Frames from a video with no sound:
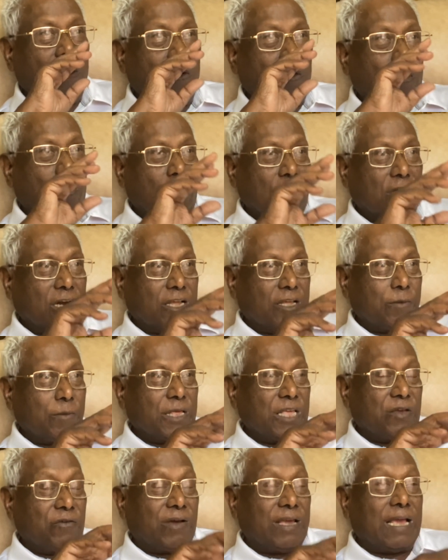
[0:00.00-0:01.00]
கோட்டை
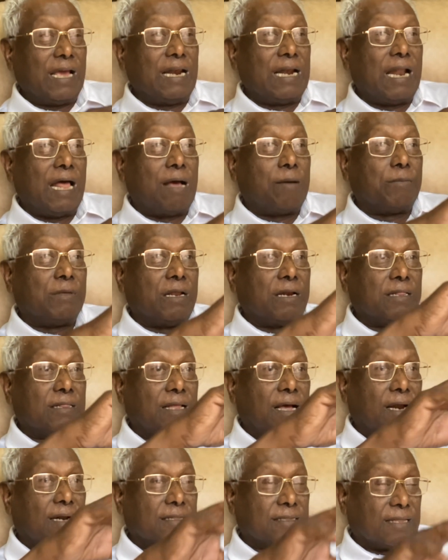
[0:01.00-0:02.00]
இவையெல்லாம்
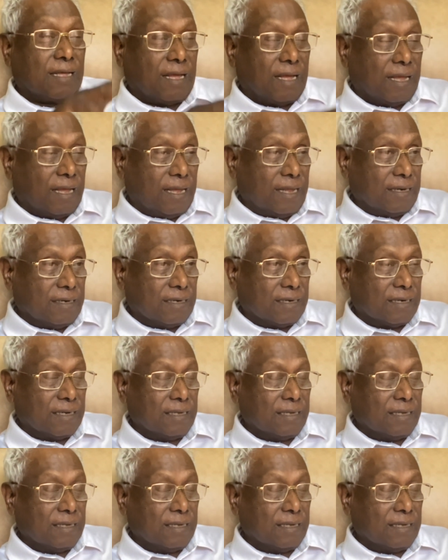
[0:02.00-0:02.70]
இருந்தால்தான்